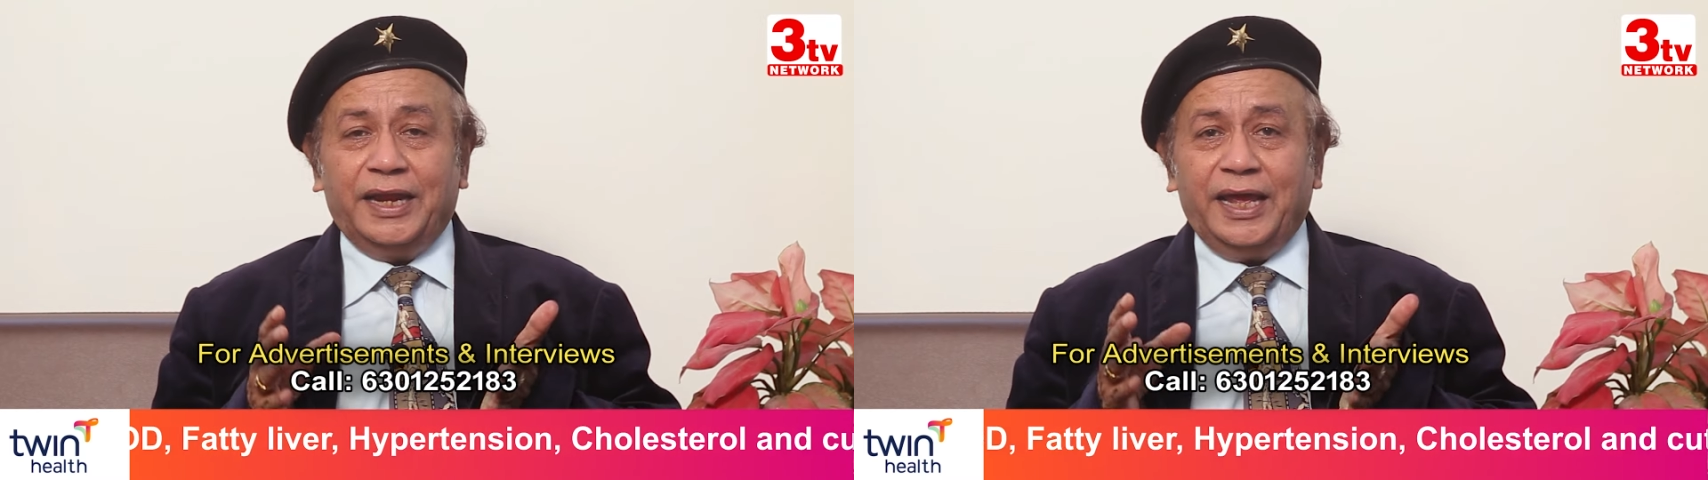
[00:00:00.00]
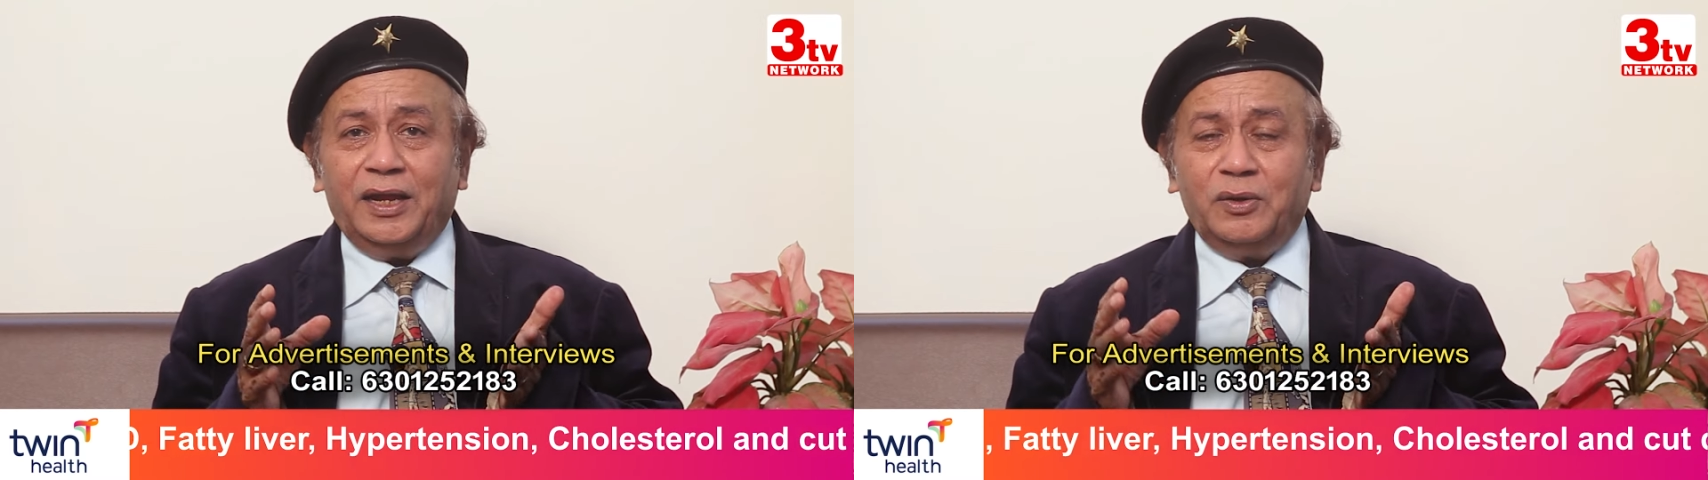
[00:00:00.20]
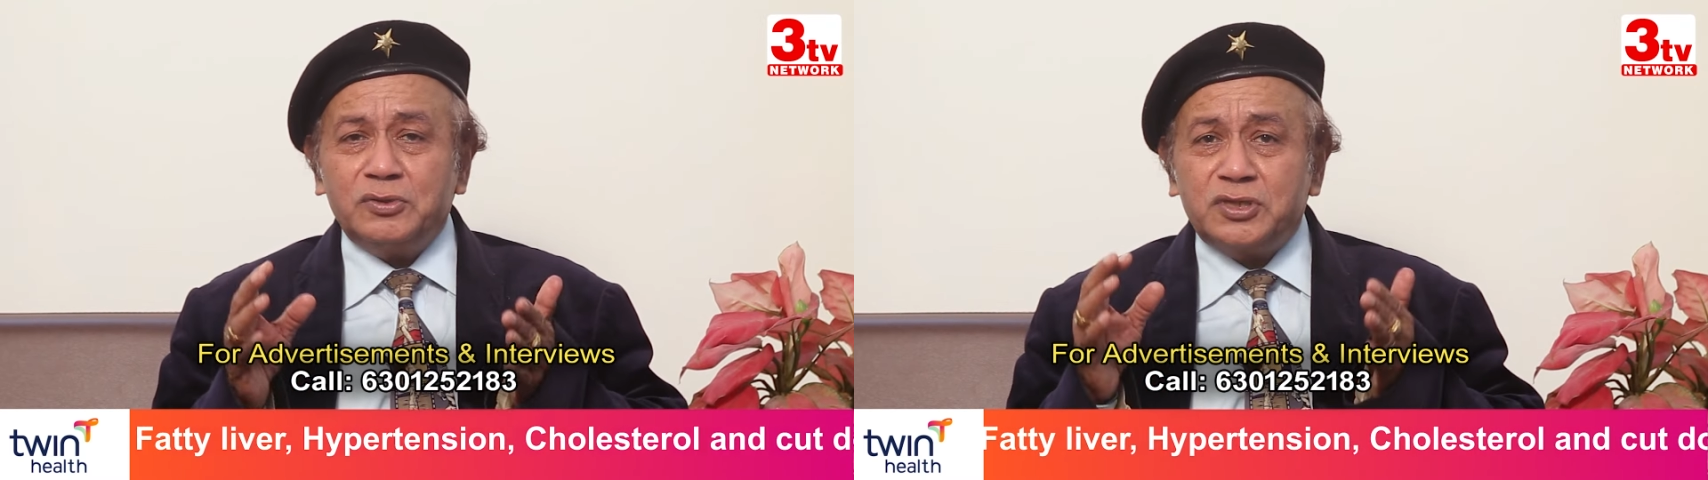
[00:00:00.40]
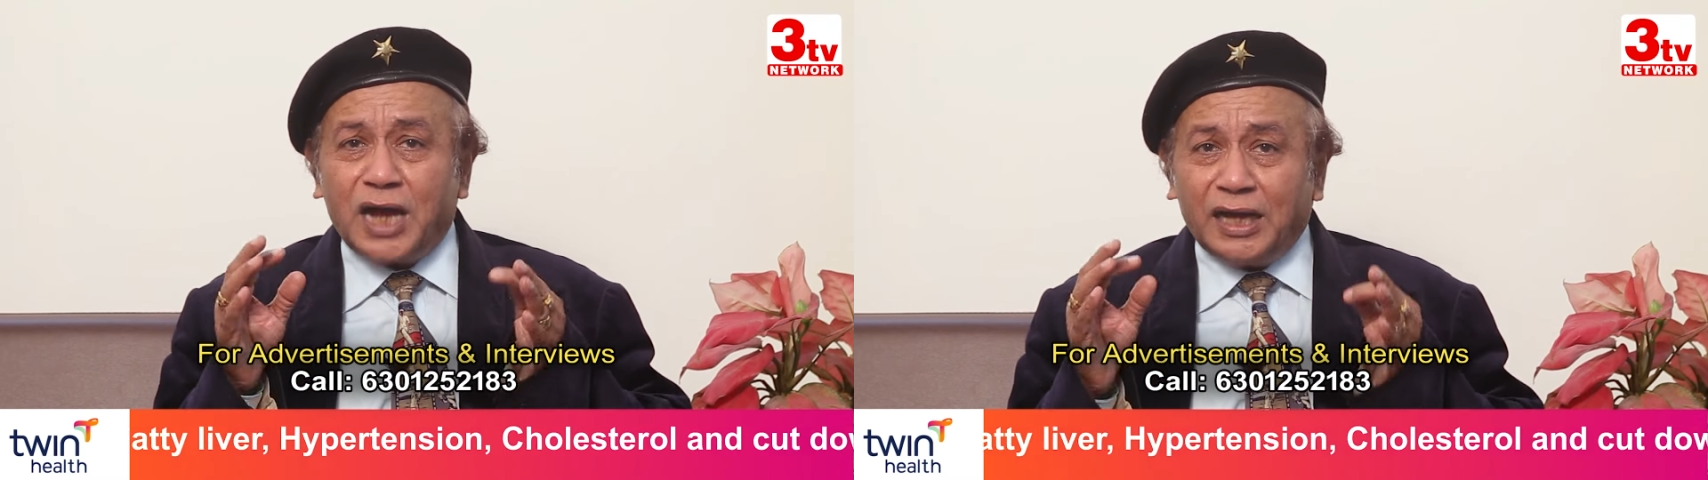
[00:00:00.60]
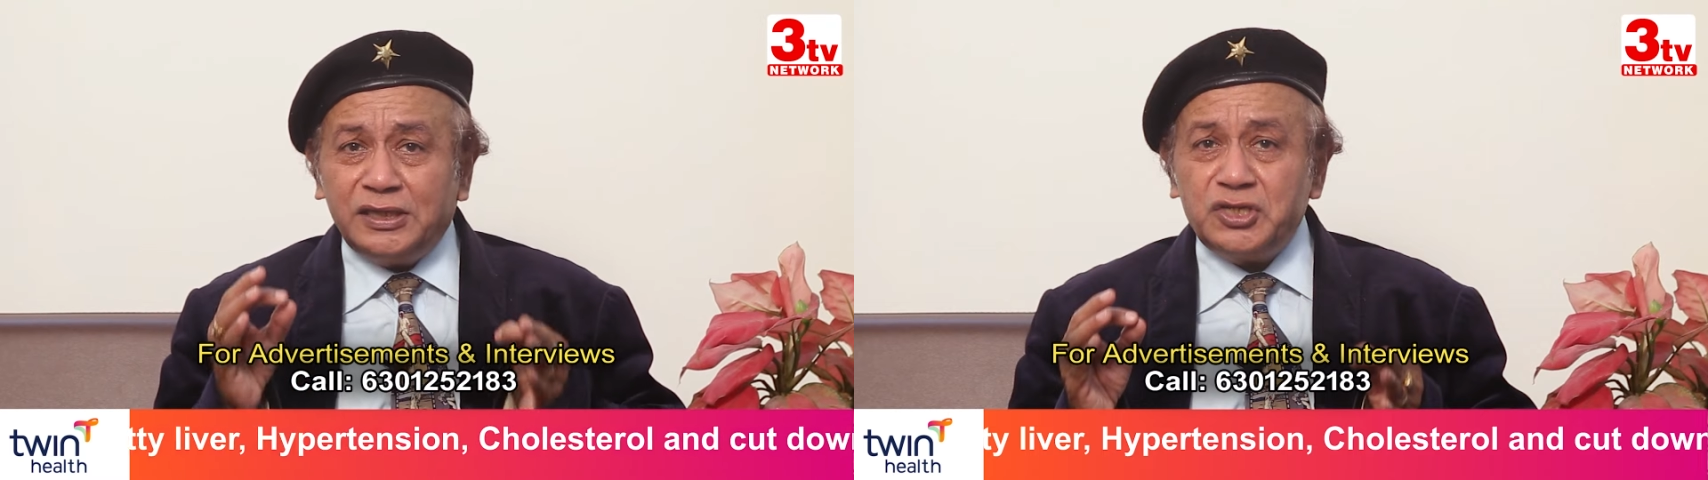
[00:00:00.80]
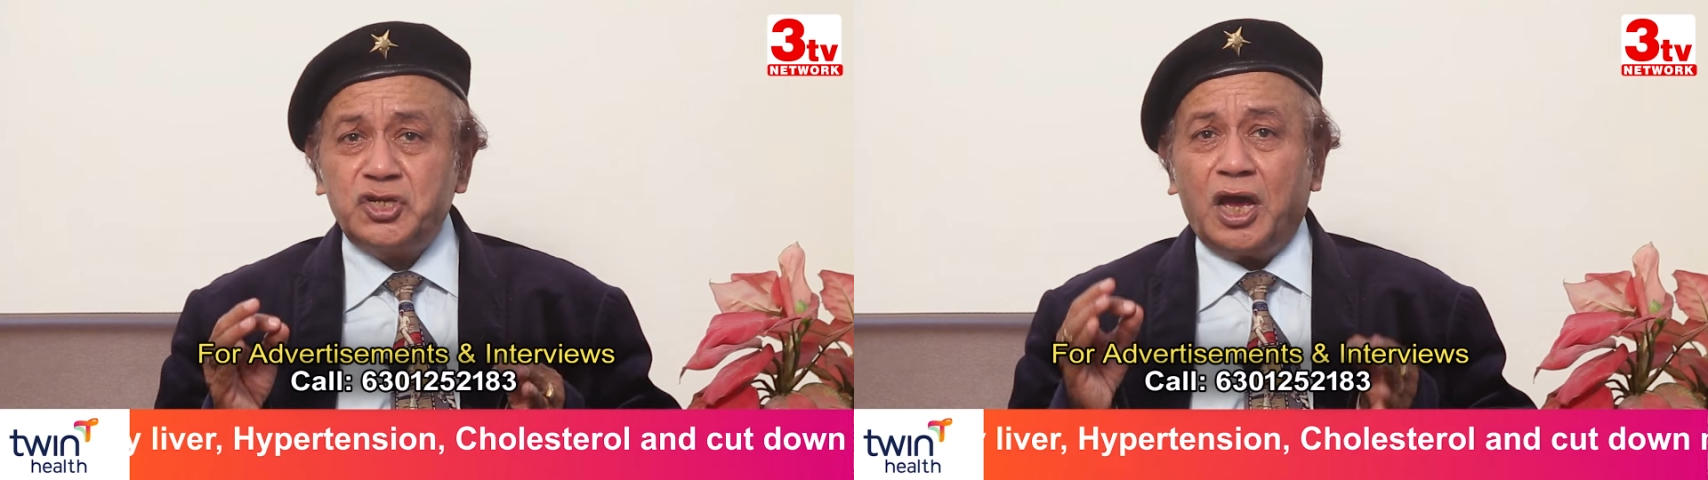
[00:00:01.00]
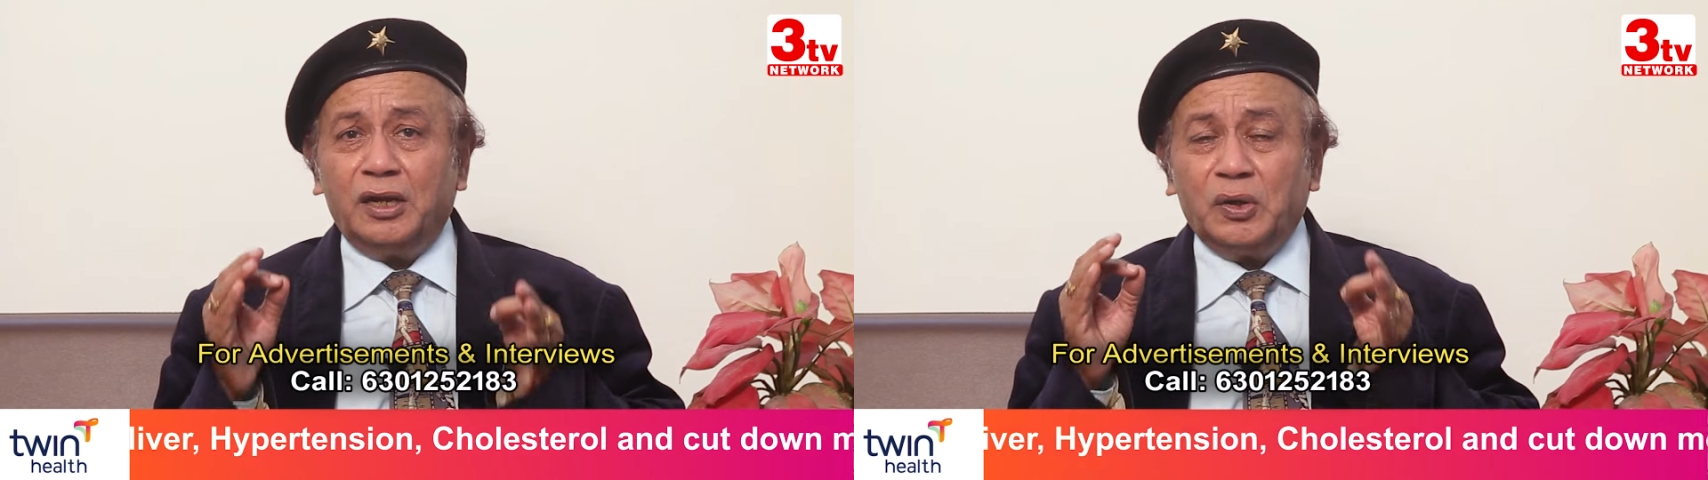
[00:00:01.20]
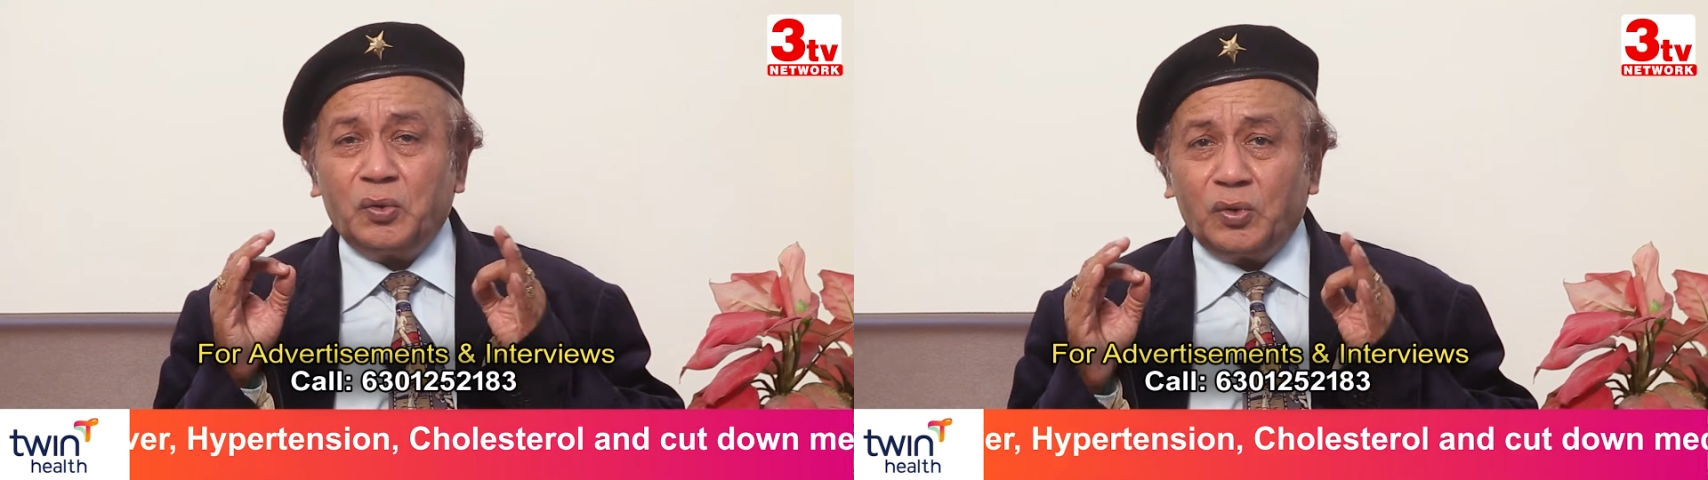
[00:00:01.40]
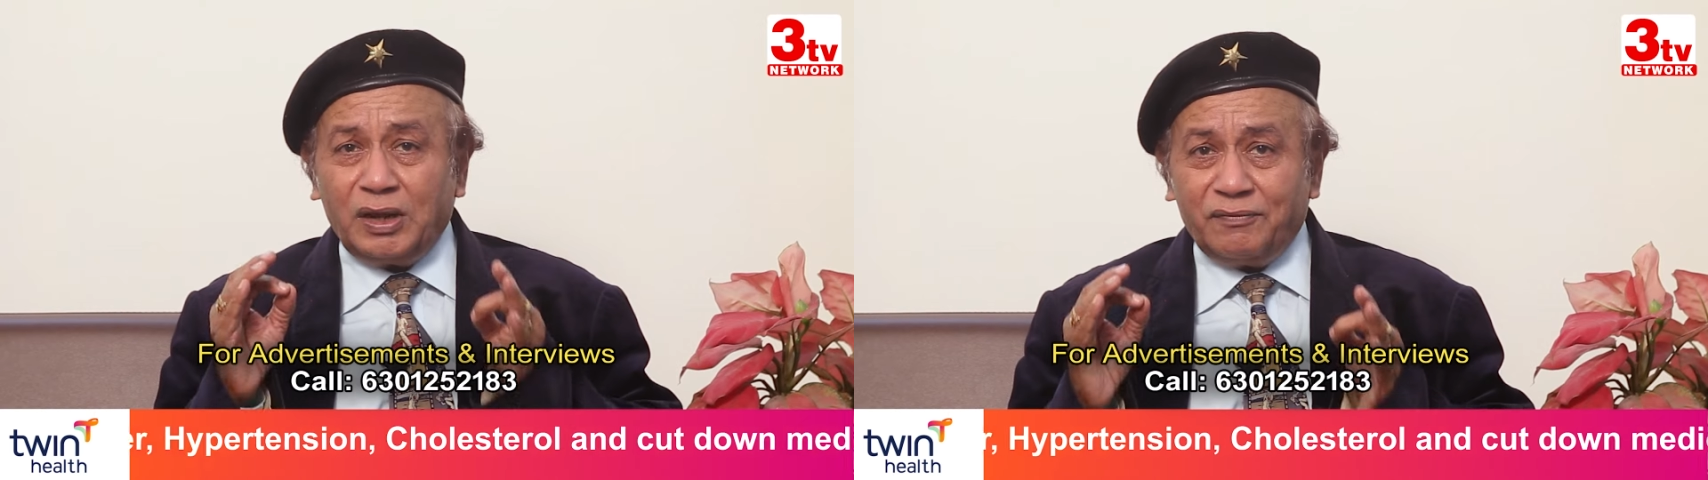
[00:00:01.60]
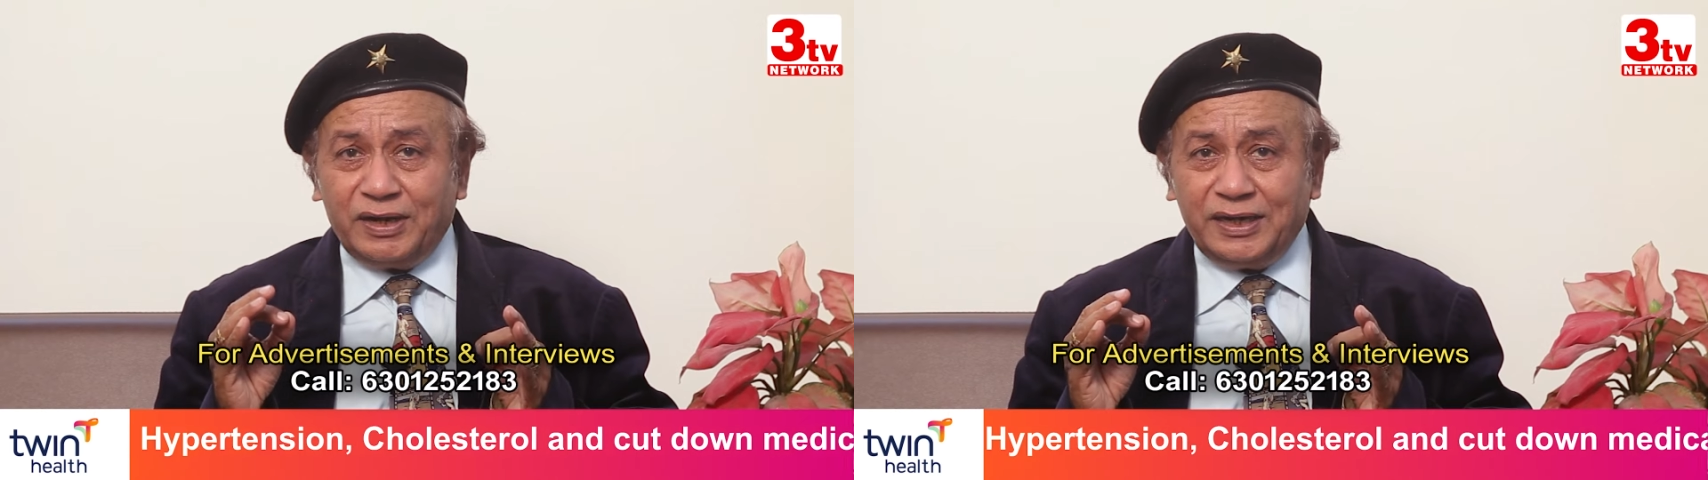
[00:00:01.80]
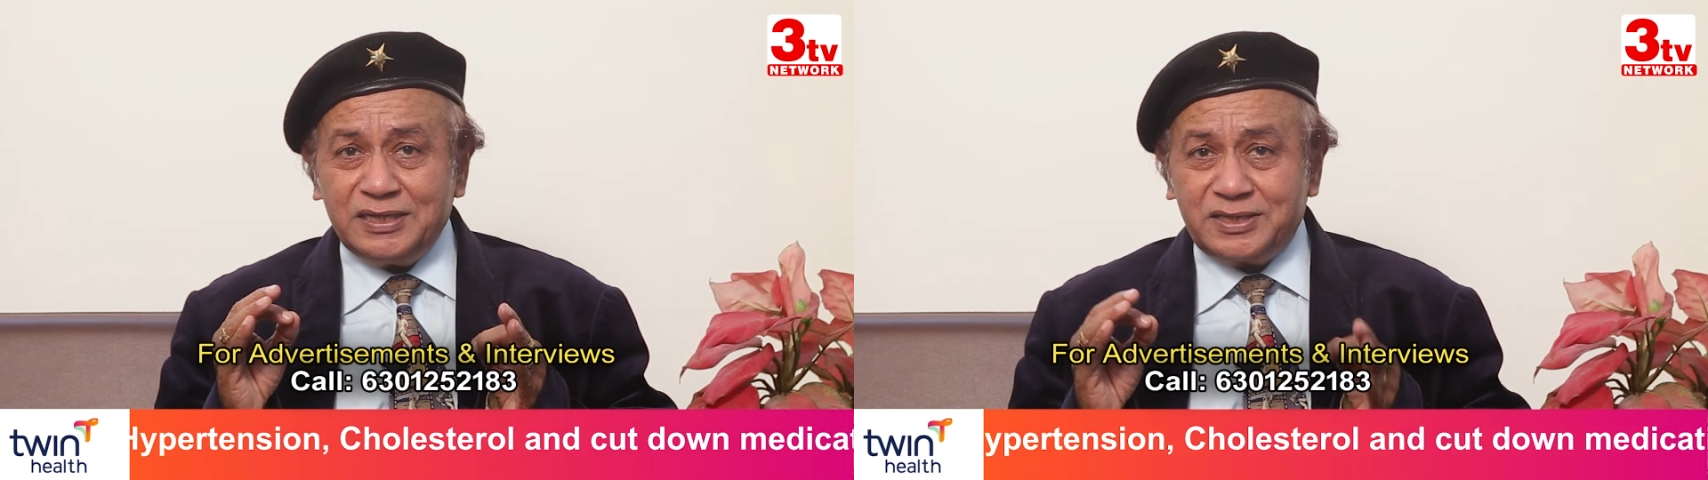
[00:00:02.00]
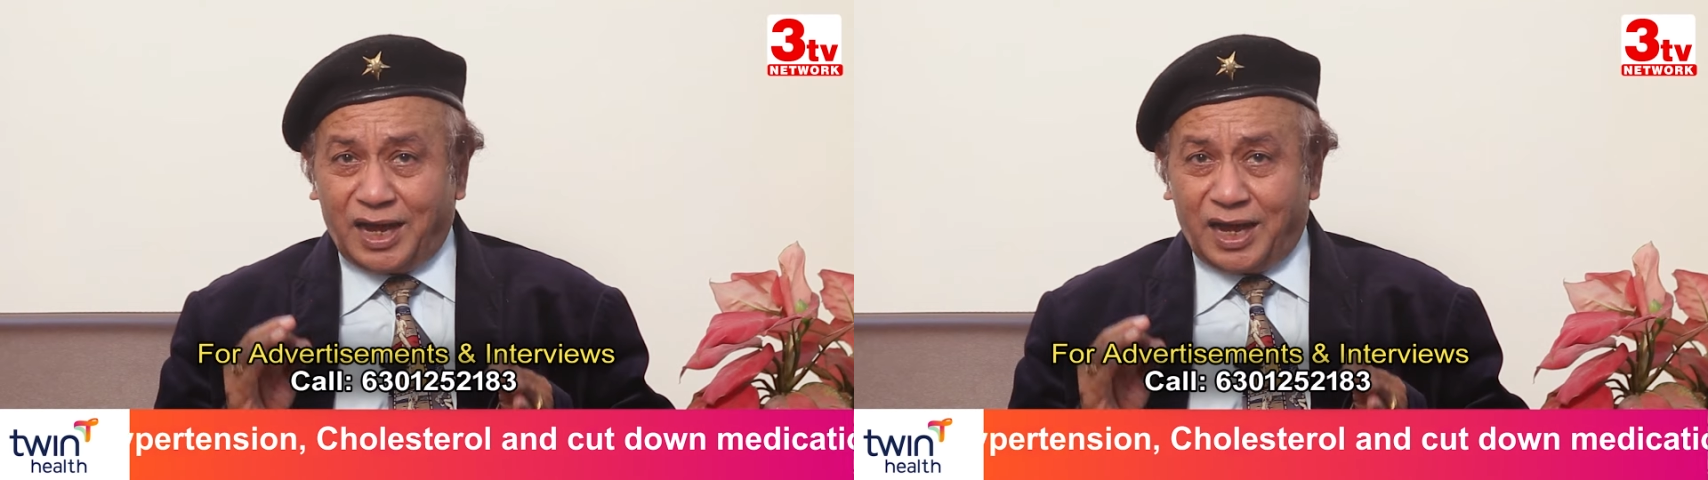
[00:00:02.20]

నేను సాధించాలనుకున్నవన్నీ